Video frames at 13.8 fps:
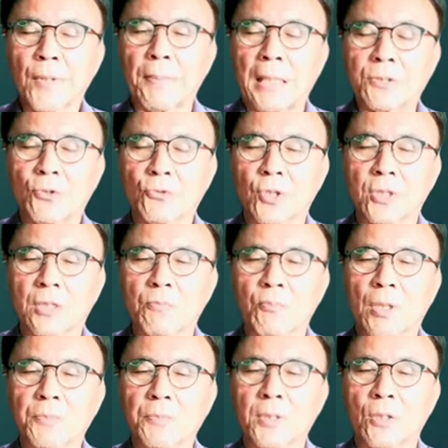반도체에서
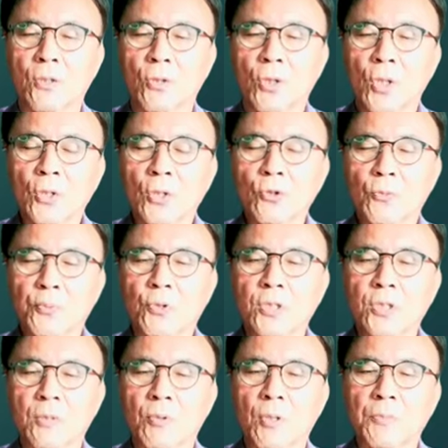포함돼야 되고
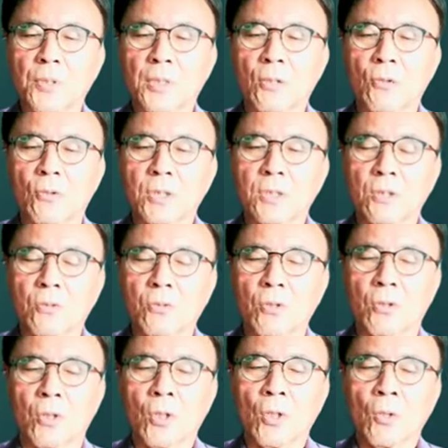소프트웨어에서 포함돼야 되고 그래서
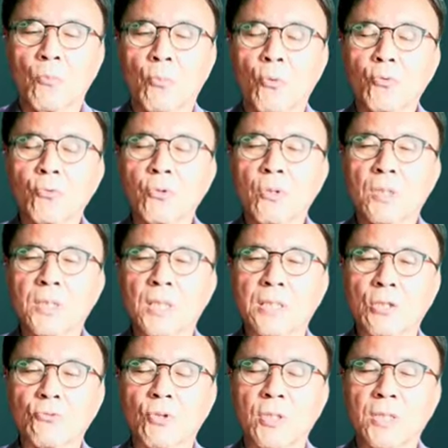그걸 모든 걸 다
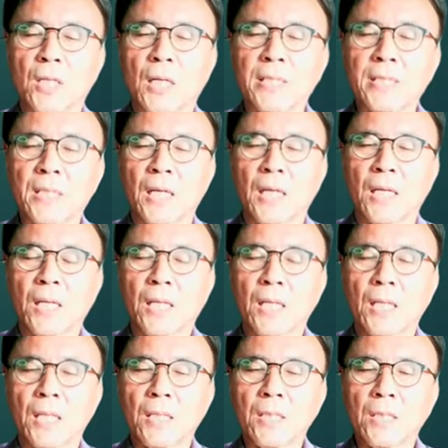자동차 회사가 한다.
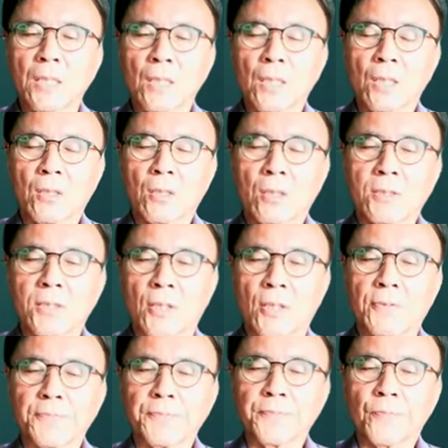
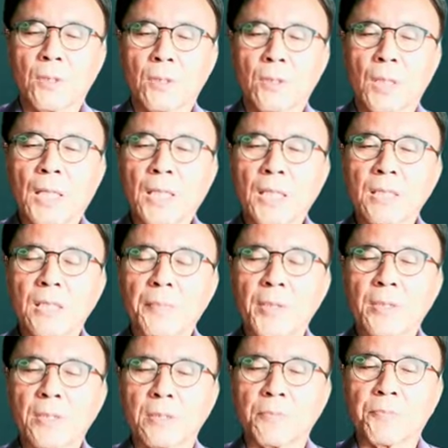글쎄요. 하게
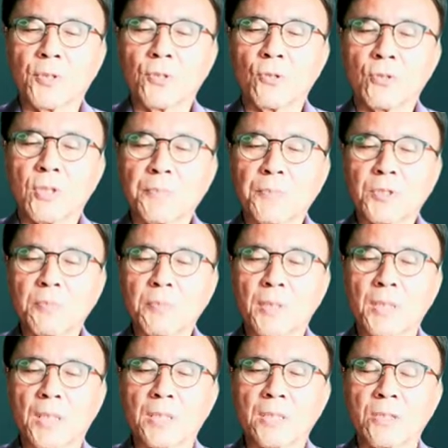되면은 비용 저감
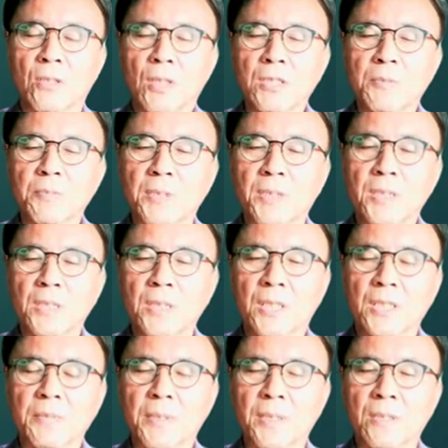측면이라든지 여러 가지 측면 이익이
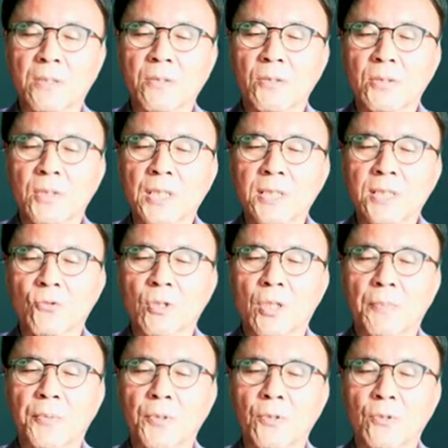있겠지만 그것을 했을
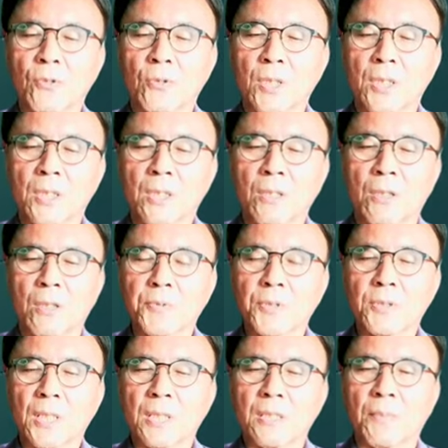경우에 비용이
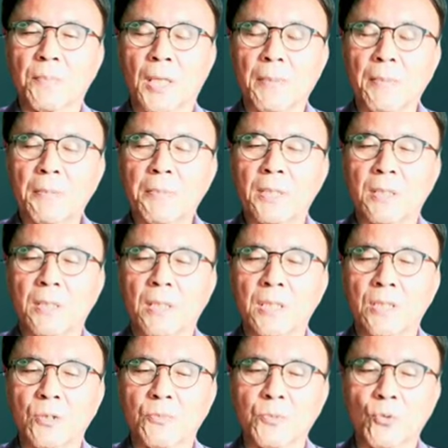엄청나게 들어가 개발비가
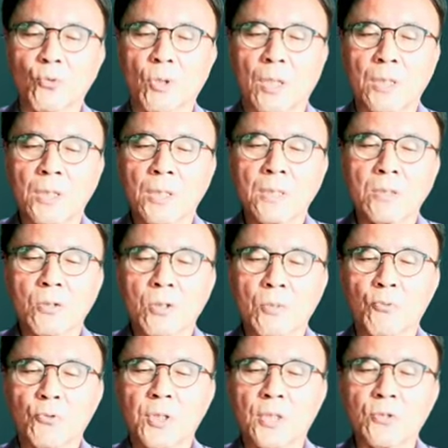들어간다는 점도 또한 이거
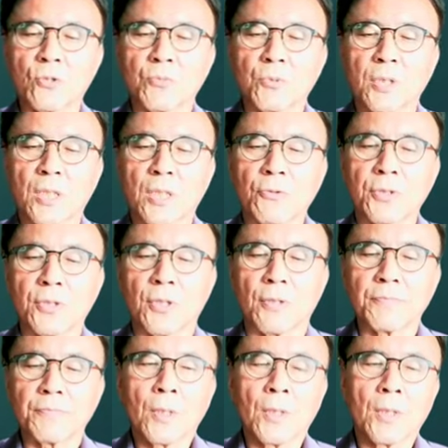무시할 수 없는 내용이죠.
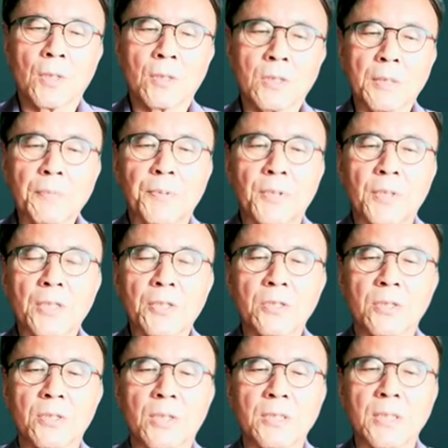그래서면
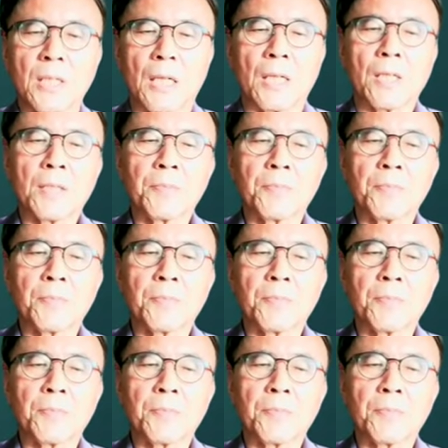BID는 어떻게 되냐?